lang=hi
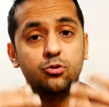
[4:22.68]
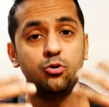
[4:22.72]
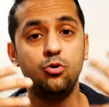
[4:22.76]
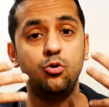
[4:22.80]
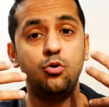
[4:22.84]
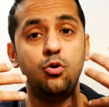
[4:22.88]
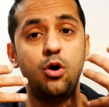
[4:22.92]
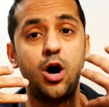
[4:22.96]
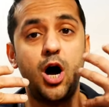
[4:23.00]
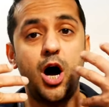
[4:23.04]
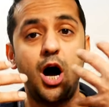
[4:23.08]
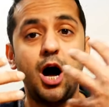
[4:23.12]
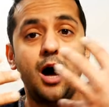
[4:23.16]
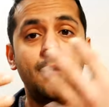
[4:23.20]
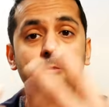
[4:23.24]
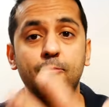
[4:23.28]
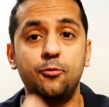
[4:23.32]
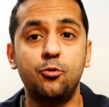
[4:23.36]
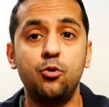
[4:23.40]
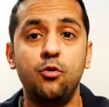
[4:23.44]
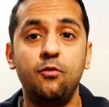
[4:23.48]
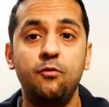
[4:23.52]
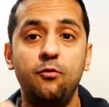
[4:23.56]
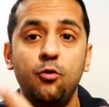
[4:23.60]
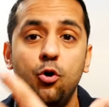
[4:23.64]
तो
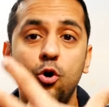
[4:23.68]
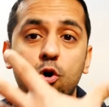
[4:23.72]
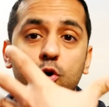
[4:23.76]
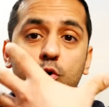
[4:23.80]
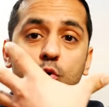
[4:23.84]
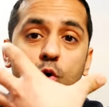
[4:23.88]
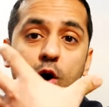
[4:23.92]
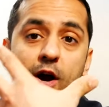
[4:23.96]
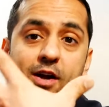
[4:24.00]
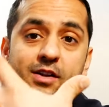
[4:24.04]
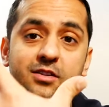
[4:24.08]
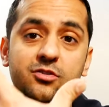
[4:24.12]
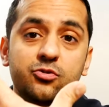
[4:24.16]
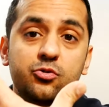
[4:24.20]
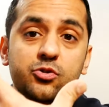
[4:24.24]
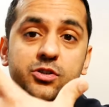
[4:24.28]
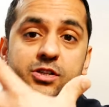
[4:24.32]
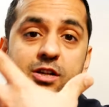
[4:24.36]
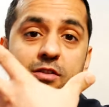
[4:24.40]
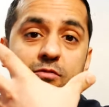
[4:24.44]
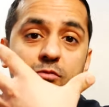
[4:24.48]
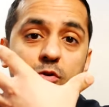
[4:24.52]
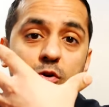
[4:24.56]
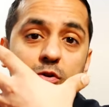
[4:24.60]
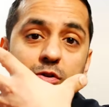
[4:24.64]
आपको वो कॉइन
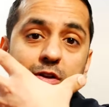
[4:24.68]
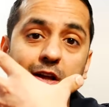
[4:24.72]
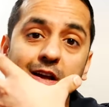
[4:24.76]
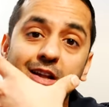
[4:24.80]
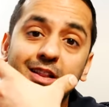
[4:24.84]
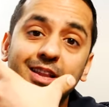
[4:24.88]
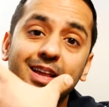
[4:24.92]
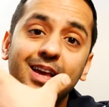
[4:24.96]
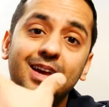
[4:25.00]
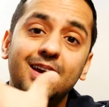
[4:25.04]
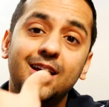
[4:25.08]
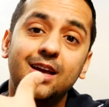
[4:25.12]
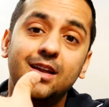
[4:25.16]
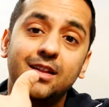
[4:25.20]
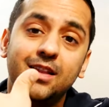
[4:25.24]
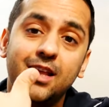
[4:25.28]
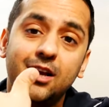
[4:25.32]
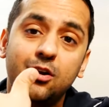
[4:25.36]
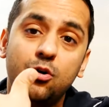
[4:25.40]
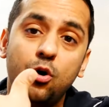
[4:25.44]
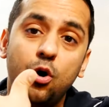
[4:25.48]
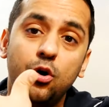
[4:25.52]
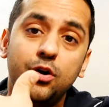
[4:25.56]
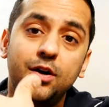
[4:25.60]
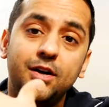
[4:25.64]
जो से वो दे,
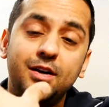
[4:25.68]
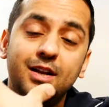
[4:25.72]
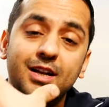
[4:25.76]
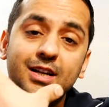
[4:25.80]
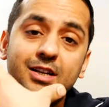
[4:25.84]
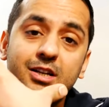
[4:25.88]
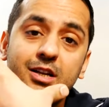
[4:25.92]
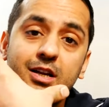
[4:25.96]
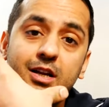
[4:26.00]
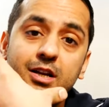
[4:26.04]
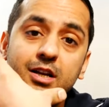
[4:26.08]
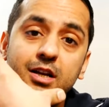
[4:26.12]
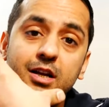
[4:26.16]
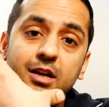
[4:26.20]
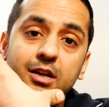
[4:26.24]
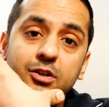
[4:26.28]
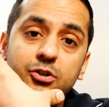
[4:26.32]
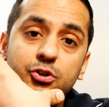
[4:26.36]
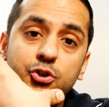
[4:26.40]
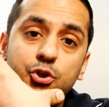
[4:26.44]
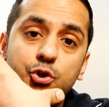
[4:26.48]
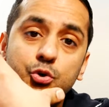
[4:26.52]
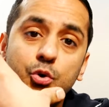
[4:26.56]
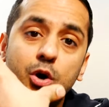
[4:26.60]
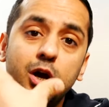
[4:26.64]
दे कॉल इट अ
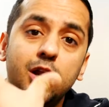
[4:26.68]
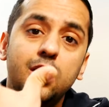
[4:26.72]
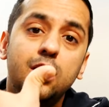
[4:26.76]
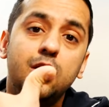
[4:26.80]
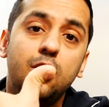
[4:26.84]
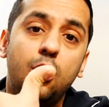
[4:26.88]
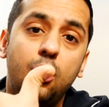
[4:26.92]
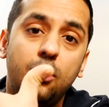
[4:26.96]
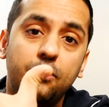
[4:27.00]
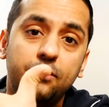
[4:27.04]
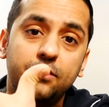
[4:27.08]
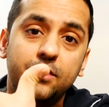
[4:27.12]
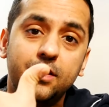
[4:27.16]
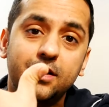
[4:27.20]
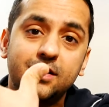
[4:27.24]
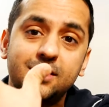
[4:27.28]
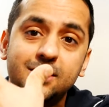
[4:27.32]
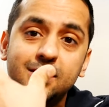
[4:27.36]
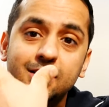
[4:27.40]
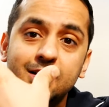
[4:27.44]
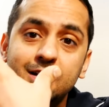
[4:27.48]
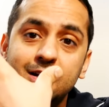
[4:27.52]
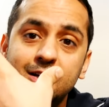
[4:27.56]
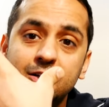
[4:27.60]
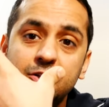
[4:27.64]
ज्वेल स्मेल ऑफ
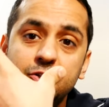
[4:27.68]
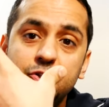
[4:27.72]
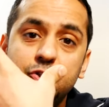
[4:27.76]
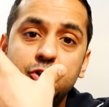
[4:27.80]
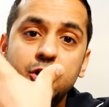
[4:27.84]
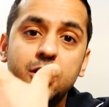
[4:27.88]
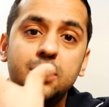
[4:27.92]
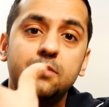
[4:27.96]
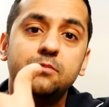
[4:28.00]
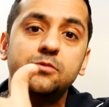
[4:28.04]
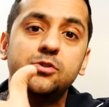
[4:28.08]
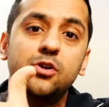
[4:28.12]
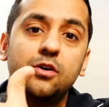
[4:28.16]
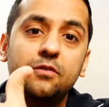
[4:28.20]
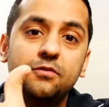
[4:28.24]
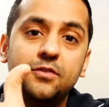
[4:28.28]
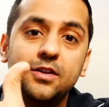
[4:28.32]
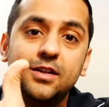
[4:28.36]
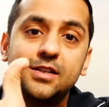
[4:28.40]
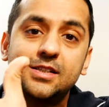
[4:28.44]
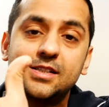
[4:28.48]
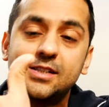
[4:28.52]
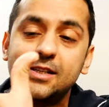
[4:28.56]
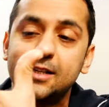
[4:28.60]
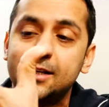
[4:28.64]
दिस जर्म्स ऑफ
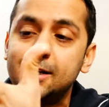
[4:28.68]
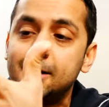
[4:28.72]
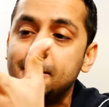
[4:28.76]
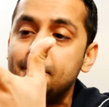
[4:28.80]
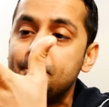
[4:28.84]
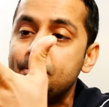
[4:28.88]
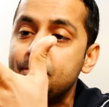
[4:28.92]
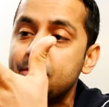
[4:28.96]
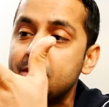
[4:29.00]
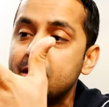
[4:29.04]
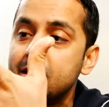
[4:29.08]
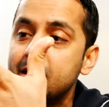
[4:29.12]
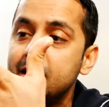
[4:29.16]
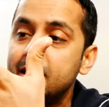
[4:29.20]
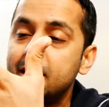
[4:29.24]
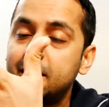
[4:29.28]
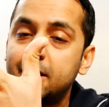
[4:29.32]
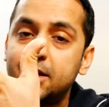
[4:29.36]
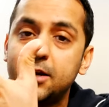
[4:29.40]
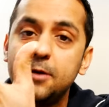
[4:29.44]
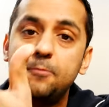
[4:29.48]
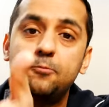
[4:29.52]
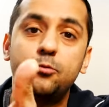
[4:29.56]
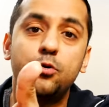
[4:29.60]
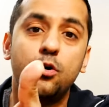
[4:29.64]
दिस
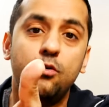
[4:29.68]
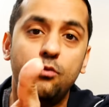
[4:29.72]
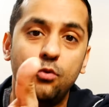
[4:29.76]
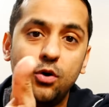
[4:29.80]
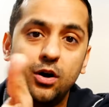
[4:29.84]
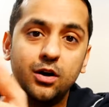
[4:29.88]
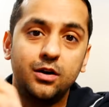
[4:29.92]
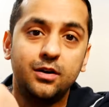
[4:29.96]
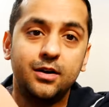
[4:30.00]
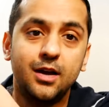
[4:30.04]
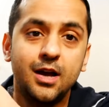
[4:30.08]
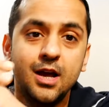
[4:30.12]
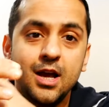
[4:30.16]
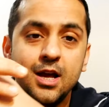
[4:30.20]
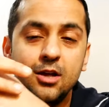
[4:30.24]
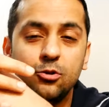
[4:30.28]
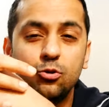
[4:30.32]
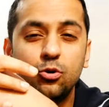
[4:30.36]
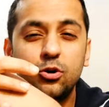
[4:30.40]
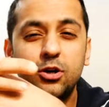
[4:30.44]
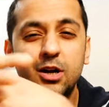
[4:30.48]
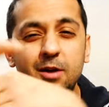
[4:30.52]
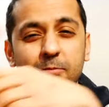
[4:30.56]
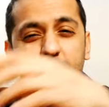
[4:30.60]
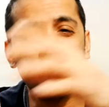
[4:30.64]
क्रिप्टो वर्ल्ड
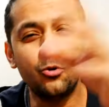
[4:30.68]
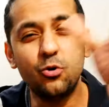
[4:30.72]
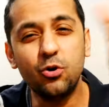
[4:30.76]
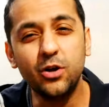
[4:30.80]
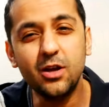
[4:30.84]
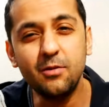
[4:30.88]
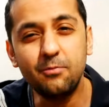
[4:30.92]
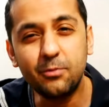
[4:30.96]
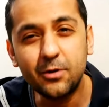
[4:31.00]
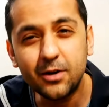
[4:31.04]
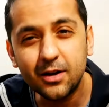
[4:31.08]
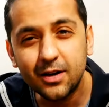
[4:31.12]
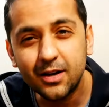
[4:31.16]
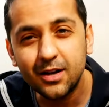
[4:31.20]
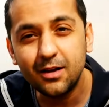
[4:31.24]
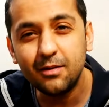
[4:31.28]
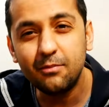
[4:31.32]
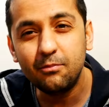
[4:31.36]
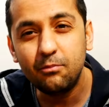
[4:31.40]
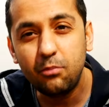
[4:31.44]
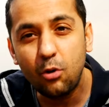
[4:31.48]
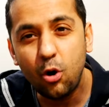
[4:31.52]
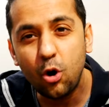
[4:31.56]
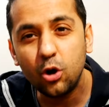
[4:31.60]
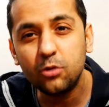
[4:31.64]
तो क्रिप्टो की
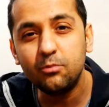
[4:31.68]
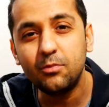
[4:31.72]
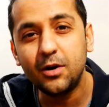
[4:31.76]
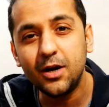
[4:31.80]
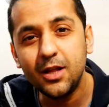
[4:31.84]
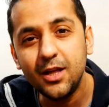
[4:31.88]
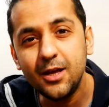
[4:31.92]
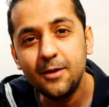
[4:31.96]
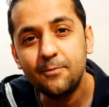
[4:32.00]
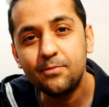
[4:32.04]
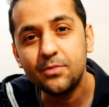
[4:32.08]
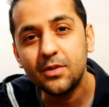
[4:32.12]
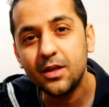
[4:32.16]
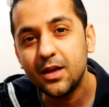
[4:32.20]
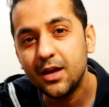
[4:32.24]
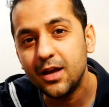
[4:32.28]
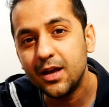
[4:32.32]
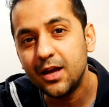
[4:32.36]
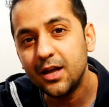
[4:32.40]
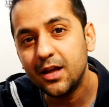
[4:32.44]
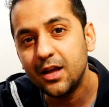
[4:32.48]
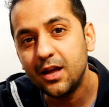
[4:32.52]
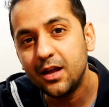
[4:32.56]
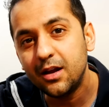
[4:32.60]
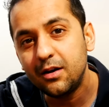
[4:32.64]
बहुत बड़ी
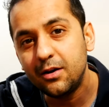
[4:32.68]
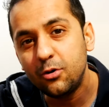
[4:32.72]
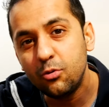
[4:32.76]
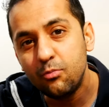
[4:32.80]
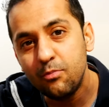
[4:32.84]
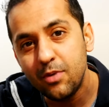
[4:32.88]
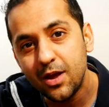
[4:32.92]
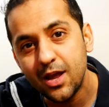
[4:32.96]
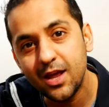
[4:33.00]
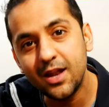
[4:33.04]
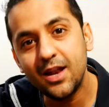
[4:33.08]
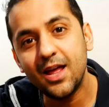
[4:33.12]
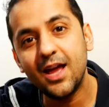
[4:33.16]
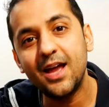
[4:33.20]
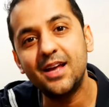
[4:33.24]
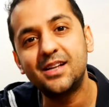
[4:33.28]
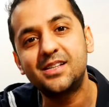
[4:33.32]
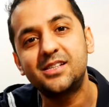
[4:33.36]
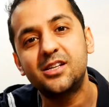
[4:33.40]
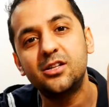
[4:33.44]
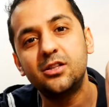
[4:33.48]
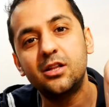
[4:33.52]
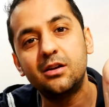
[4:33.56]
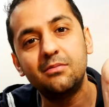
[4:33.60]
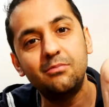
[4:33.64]
डोमेन uh, uh, है
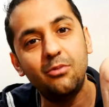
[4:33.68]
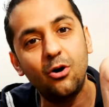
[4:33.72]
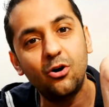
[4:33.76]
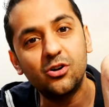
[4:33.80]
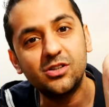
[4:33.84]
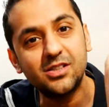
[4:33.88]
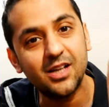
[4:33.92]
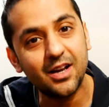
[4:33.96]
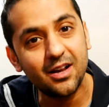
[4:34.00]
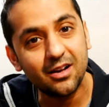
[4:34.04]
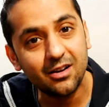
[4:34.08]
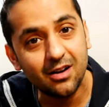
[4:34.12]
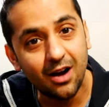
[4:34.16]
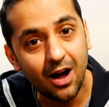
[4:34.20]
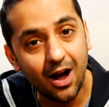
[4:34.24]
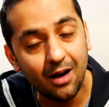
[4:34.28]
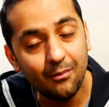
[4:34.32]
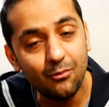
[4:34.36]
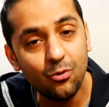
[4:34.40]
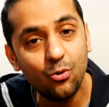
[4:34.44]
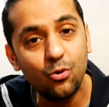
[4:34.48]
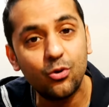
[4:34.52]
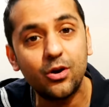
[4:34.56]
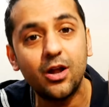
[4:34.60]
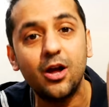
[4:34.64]
इसके अंदर बहुत सारा
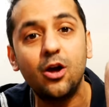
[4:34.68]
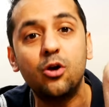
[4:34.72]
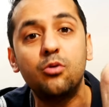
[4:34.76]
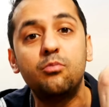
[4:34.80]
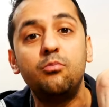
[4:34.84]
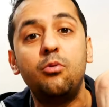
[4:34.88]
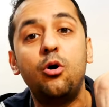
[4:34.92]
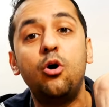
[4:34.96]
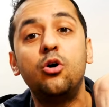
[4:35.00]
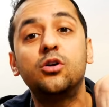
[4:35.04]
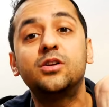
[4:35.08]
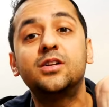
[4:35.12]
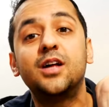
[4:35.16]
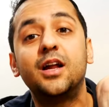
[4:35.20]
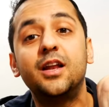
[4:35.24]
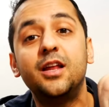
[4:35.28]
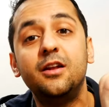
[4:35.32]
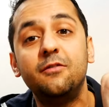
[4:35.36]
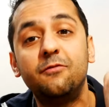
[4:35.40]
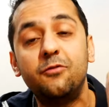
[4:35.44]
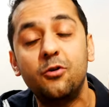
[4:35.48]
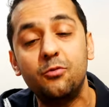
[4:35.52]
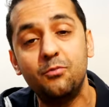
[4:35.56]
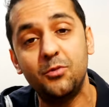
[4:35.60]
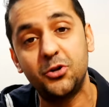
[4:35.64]
काम हो रहा है और बहुत
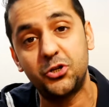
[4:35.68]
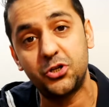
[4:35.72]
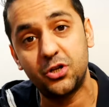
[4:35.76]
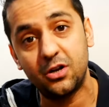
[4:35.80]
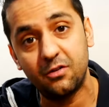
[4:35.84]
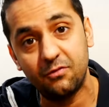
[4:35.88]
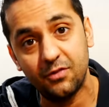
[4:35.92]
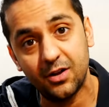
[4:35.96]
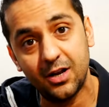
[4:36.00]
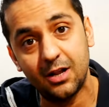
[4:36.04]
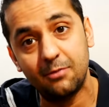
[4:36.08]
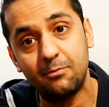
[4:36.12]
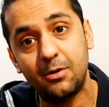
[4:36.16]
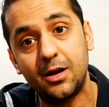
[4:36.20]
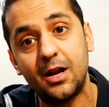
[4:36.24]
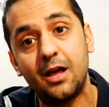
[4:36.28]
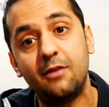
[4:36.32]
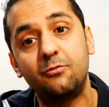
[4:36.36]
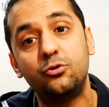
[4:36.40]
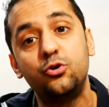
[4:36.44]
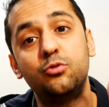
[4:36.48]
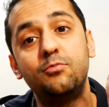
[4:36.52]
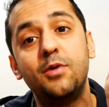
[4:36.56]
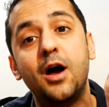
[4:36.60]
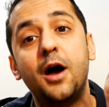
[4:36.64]
सारी इंफॉर्मेशन अवेलेबल
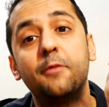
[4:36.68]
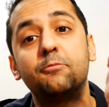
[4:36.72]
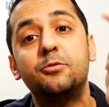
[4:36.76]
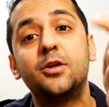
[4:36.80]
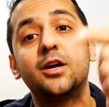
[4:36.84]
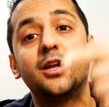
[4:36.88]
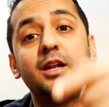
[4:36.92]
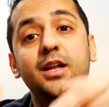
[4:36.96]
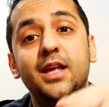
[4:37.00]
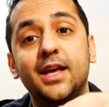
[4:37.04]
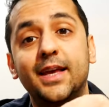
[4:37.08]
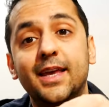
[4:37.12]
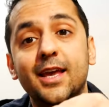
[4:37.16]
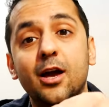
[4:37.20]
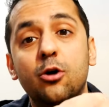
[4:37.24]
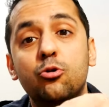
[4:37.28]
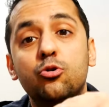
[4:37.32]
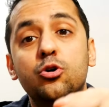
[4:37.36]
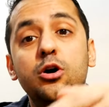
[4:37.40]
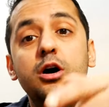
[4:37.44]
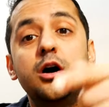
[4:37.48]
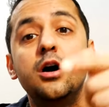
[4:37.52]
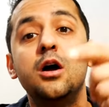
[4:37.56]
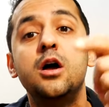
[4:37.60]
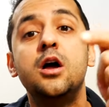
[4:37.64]
है जो मैं आप तक लेके
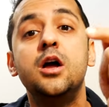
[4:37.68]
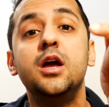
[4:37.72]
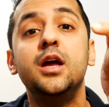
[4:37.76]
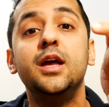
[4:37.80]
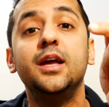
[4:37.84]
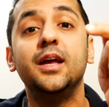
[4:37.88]
आऊँगा